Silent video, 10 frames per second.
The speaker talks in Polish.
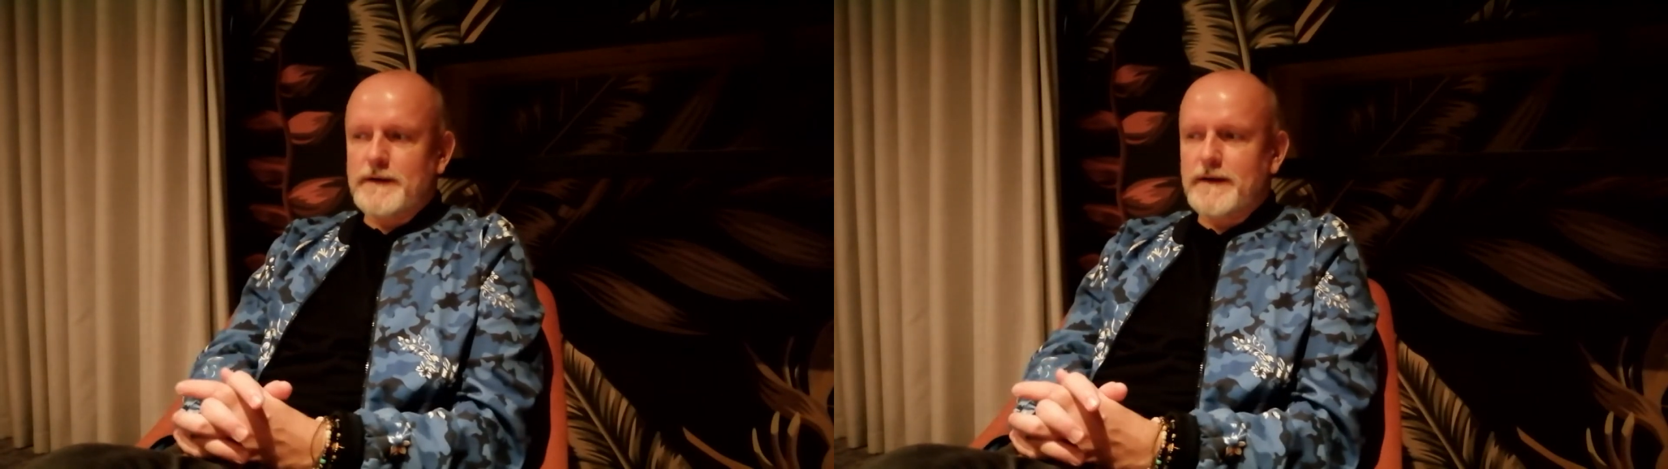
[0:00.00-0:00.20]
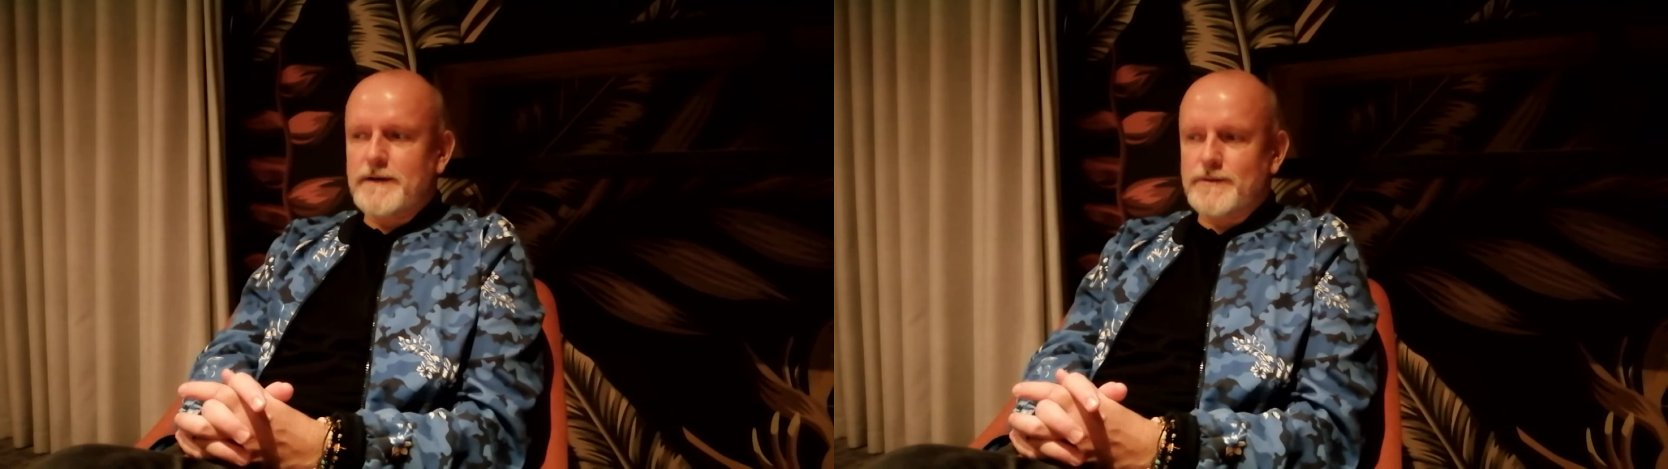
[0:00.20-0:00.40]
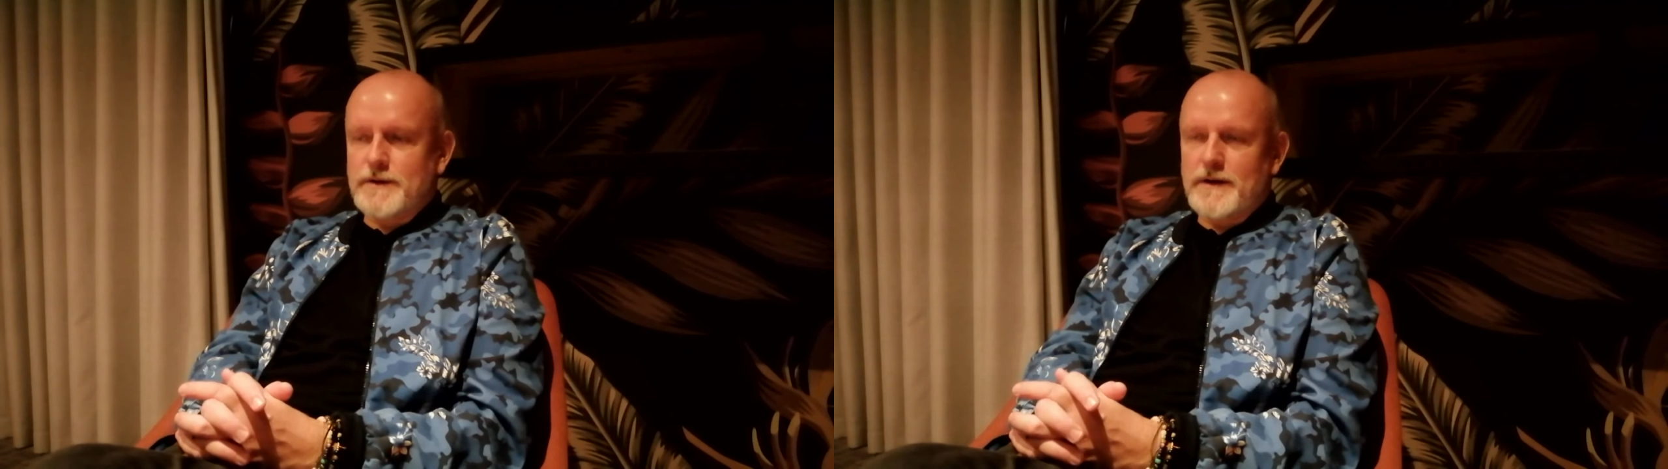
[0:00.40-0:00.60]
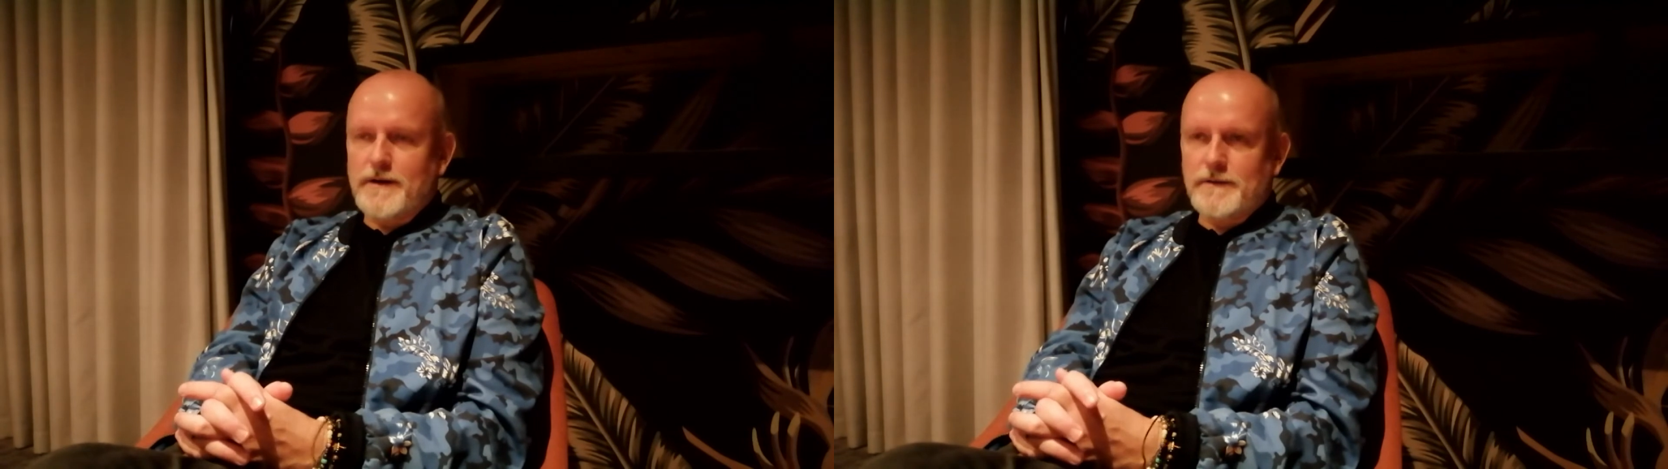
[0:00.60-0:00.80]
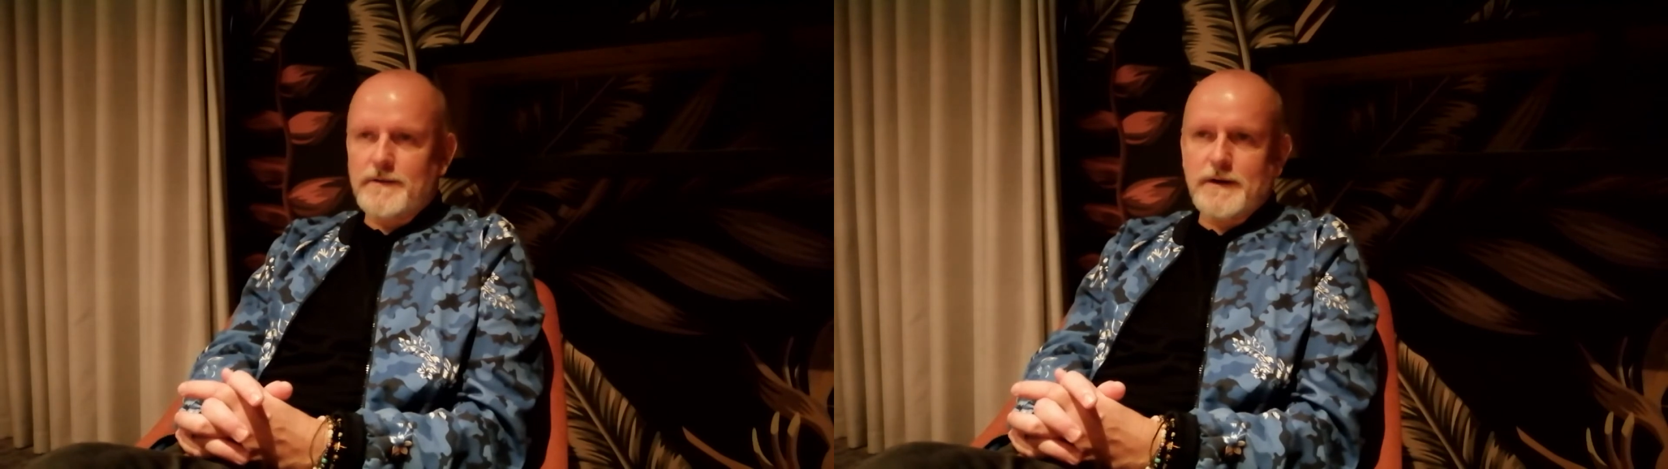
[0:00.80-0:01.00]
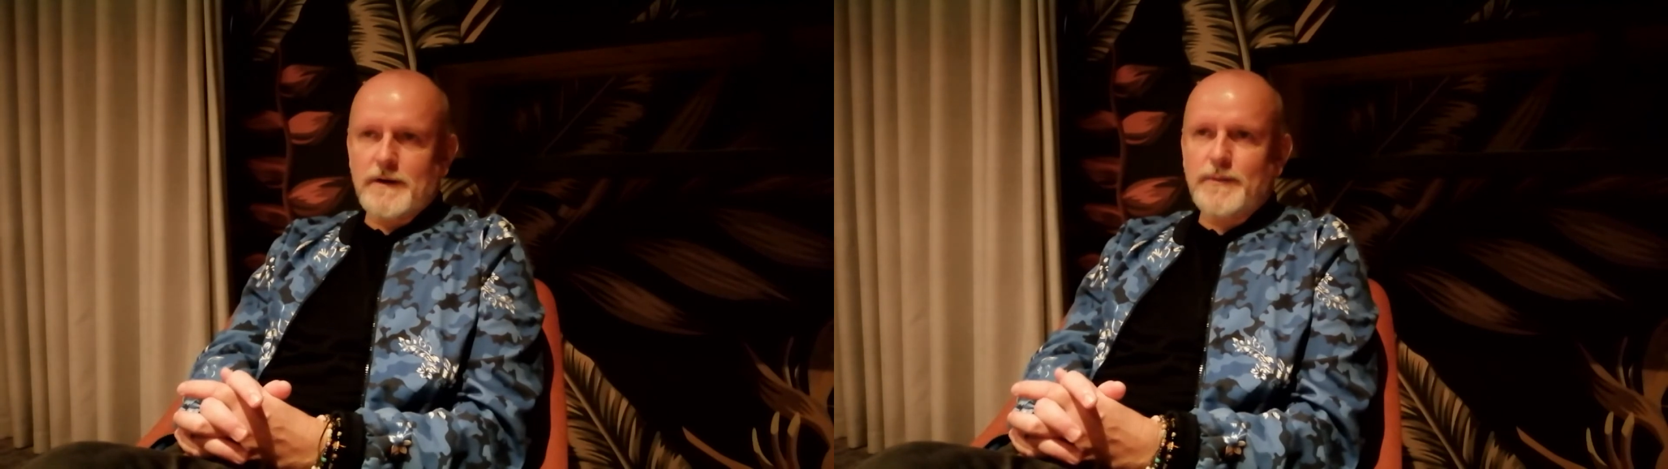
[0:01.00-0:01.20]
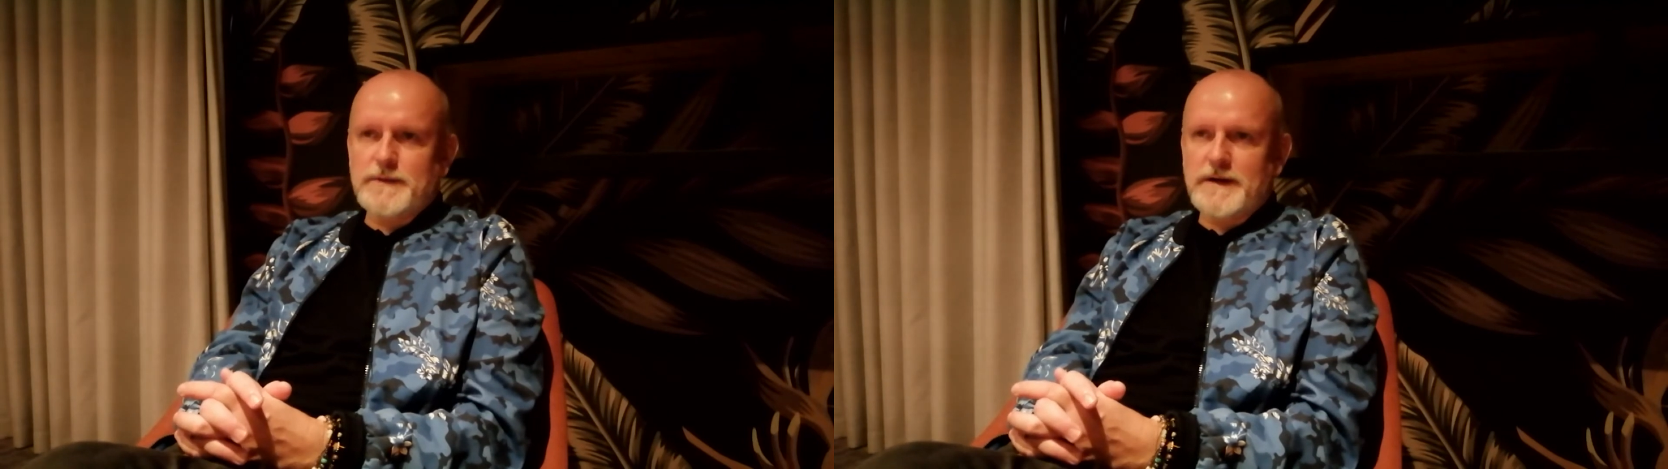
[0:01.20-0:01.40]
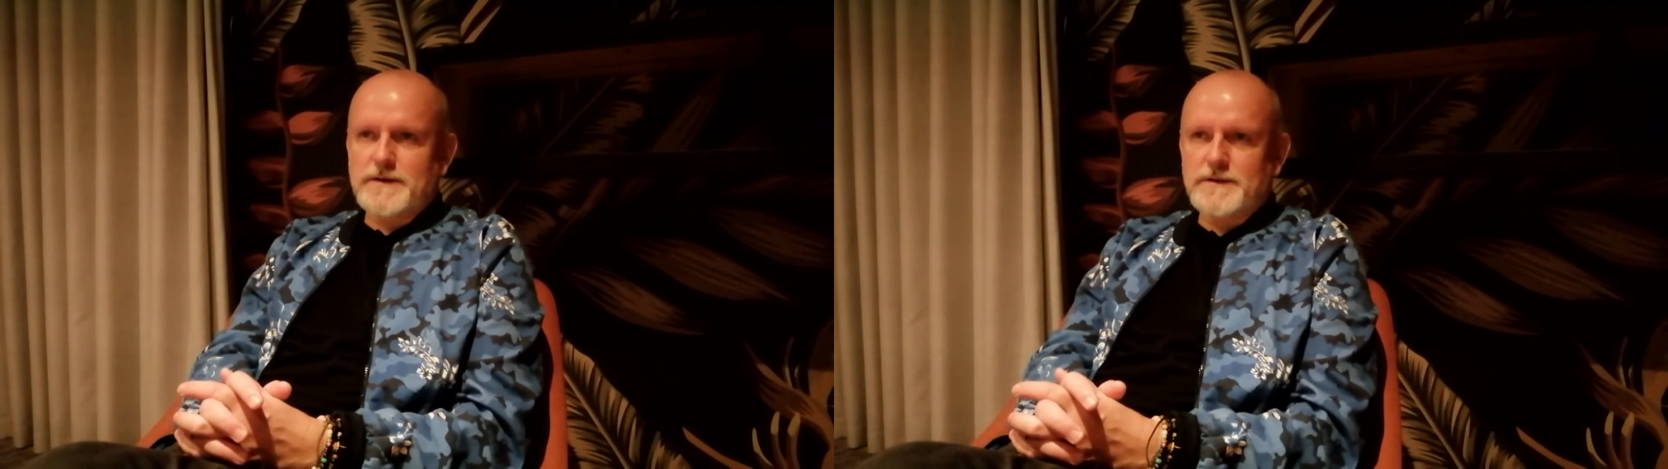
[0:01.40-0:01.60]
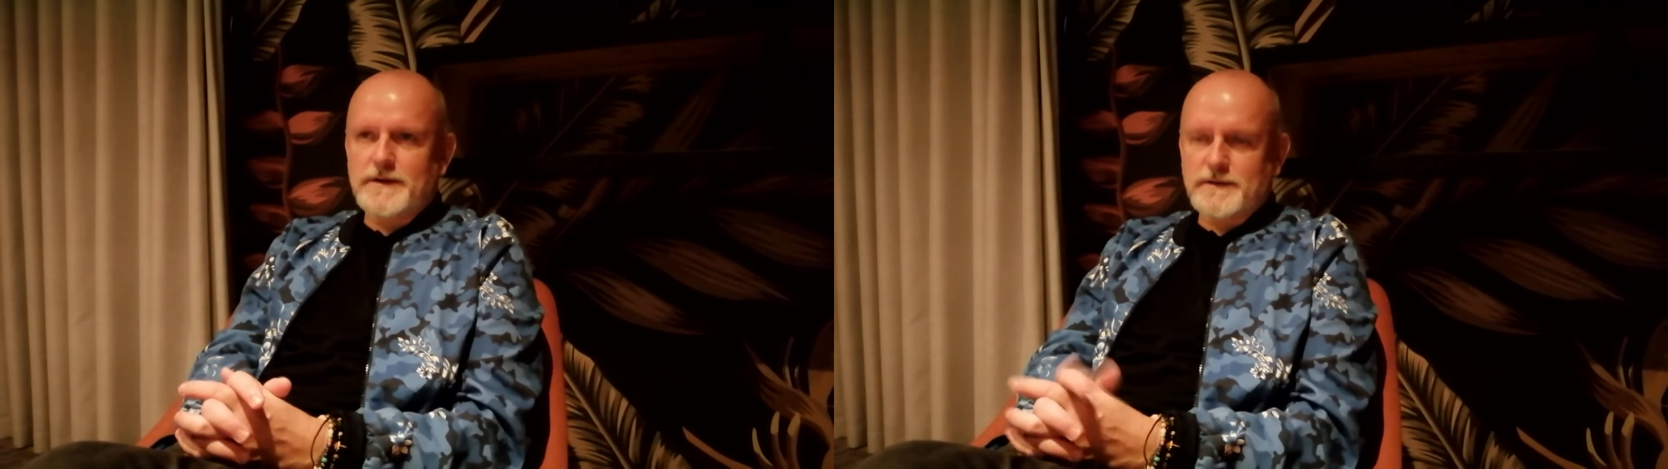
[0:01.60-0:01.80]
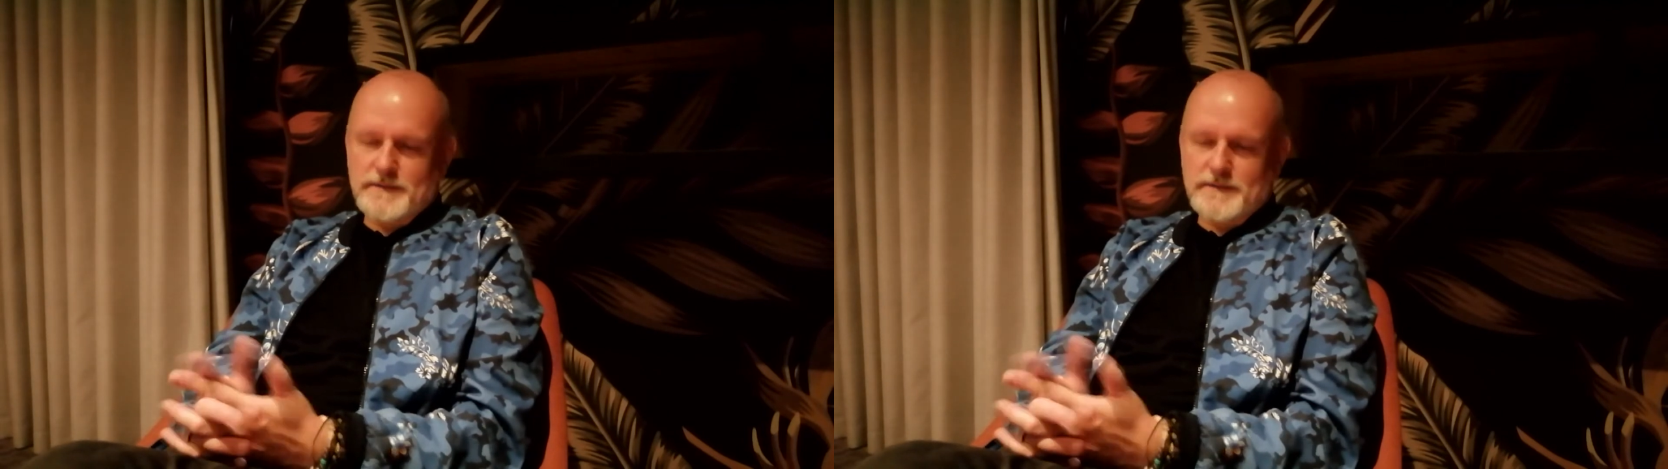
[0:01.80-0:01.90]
Janusza jako, jako postaci, nie,